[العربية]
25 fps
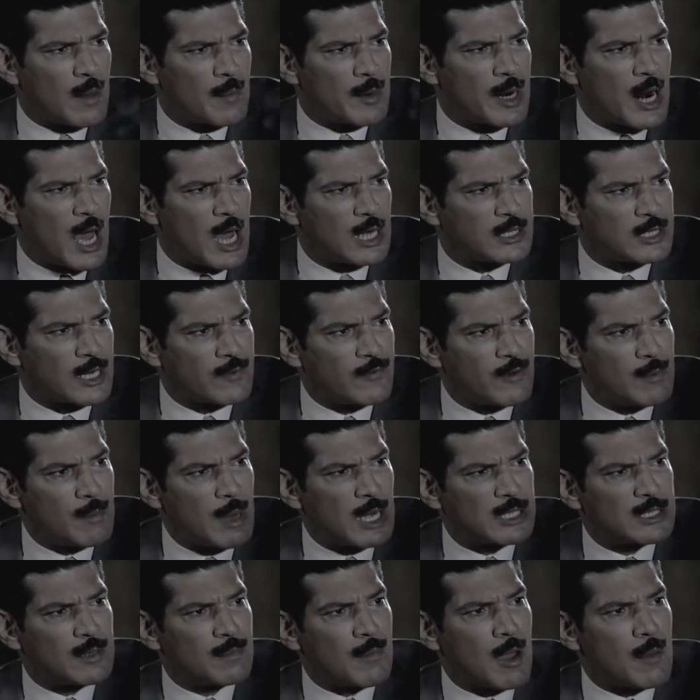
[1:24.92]
عملناه عندك في
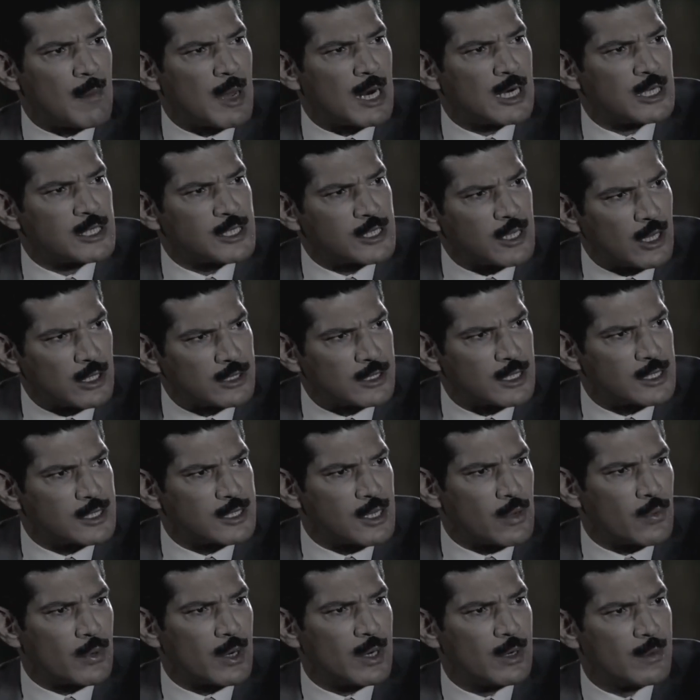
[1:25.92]
المكتب مع مجلس قادة
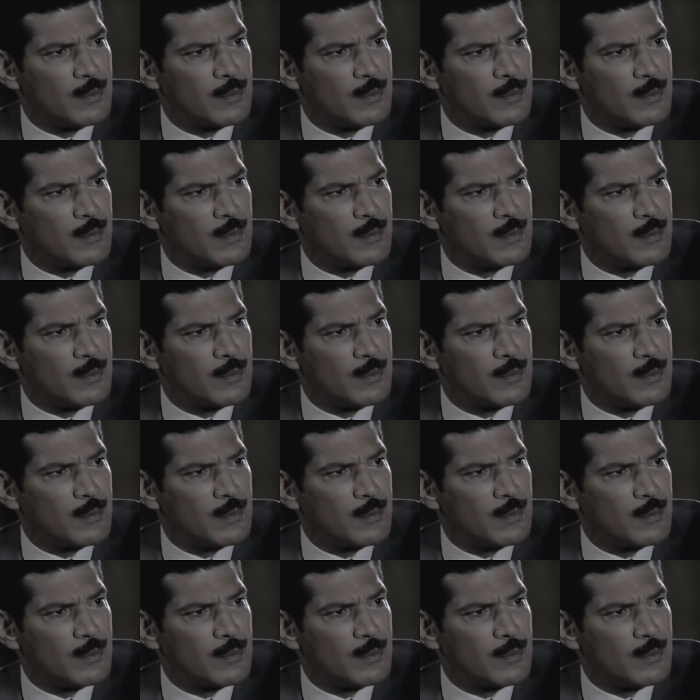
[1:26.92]
الثورة